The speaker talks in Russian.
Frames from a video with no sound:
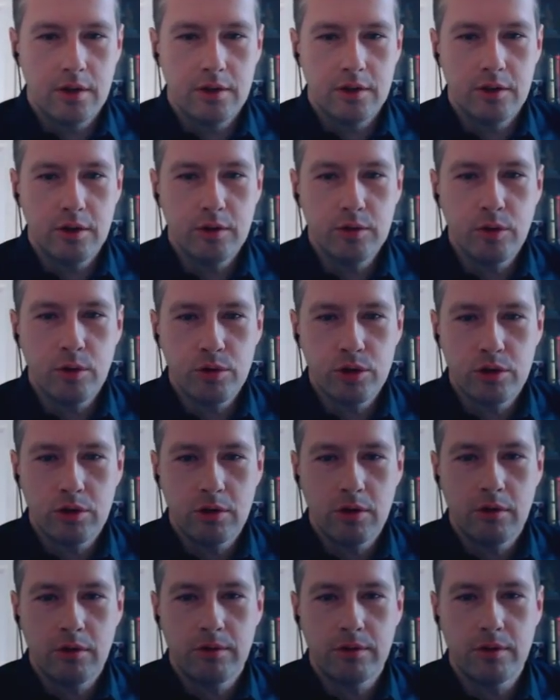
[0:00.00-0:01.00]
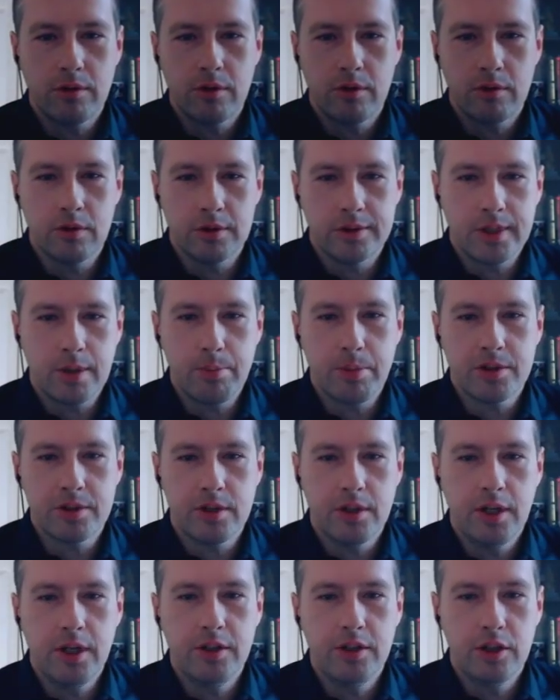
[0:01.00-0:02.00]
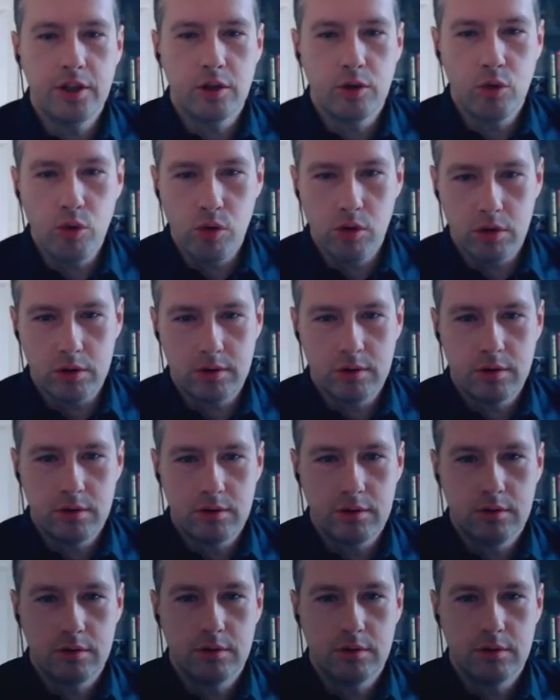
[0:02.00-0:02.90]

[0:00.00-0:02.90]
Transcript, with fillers: Дело в том, что за последний год